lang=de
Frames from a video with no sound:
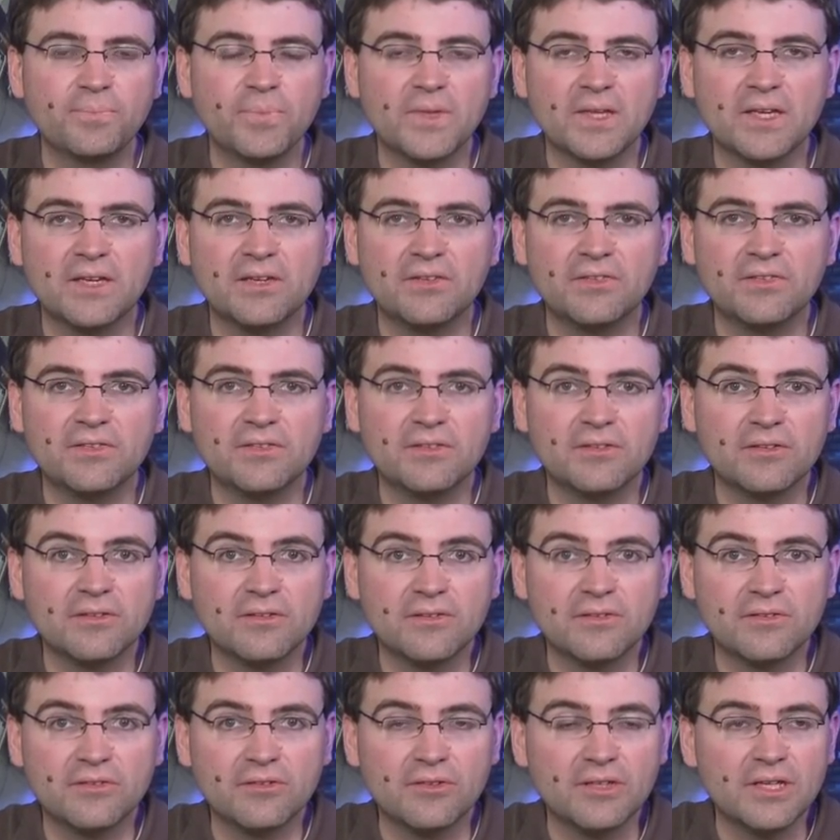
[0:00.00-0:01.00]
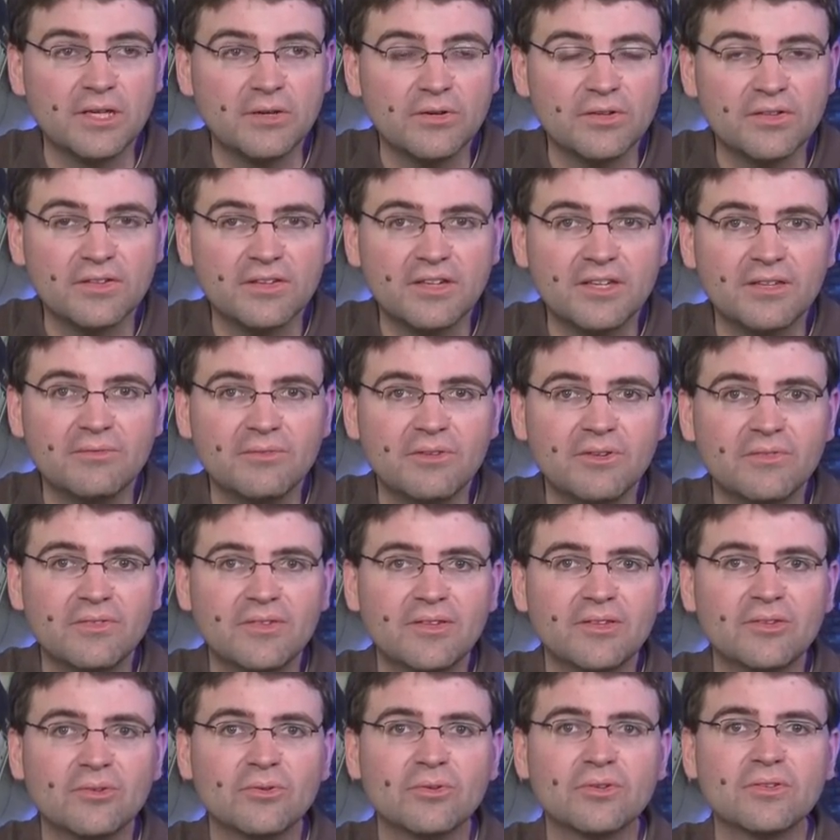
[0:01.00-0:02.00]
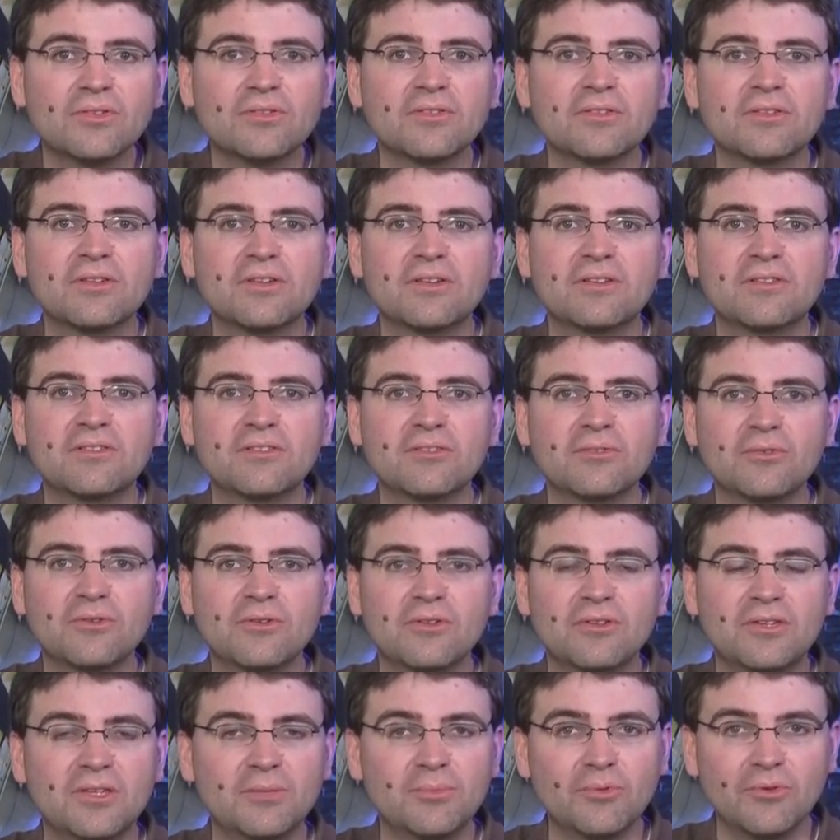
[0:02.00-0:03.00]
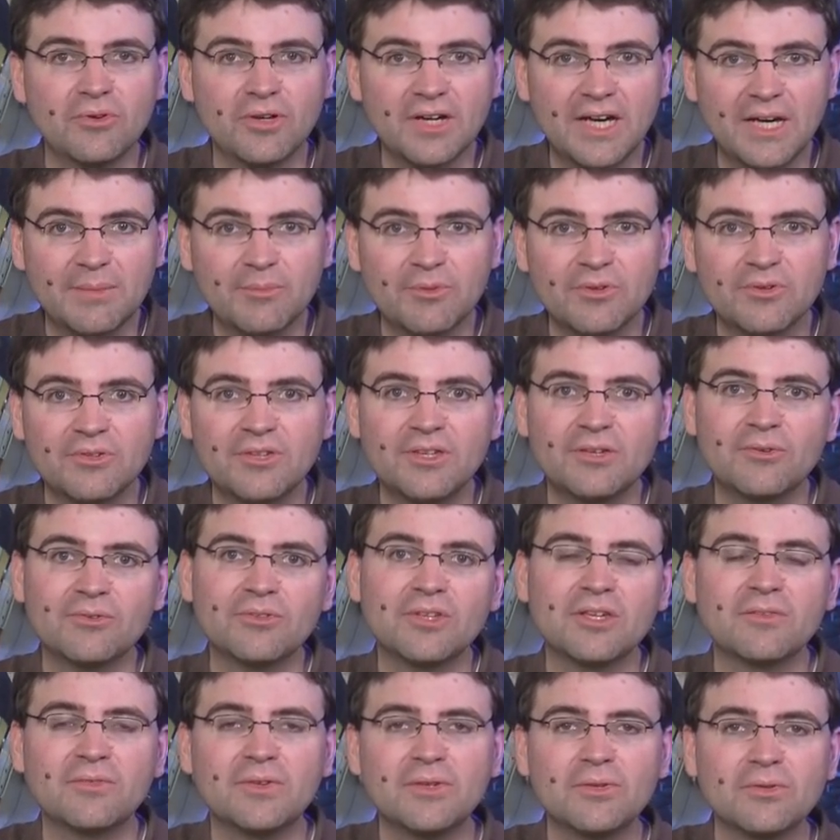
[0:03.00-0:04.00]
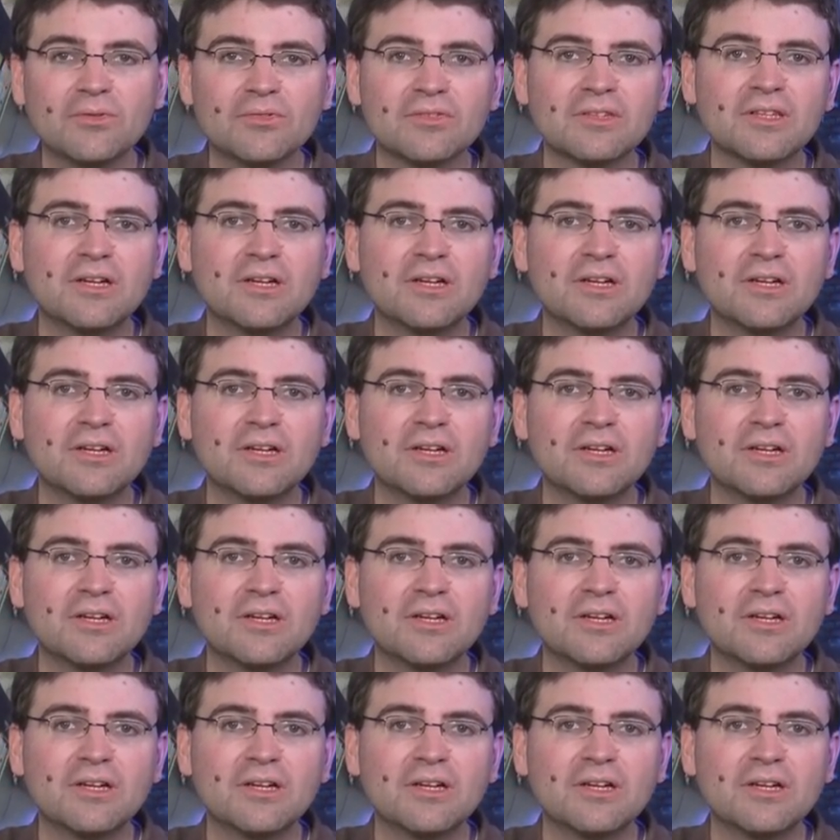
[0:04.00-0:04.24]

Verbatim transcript: Es soll aussehen wie Windows, es soll die Programme, die unter Windows